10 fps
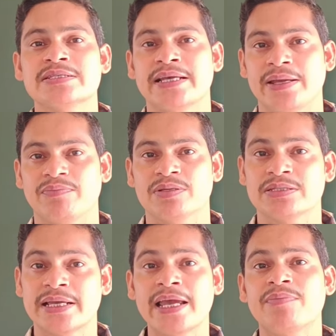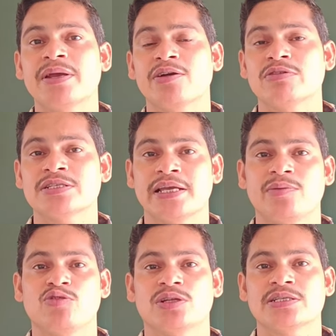सेप सेप केवल
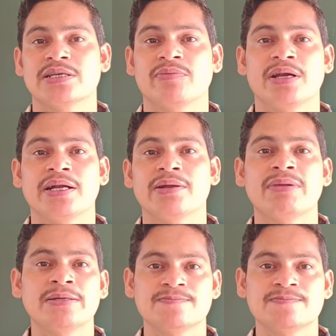सेम होता है सिमिलरिटी में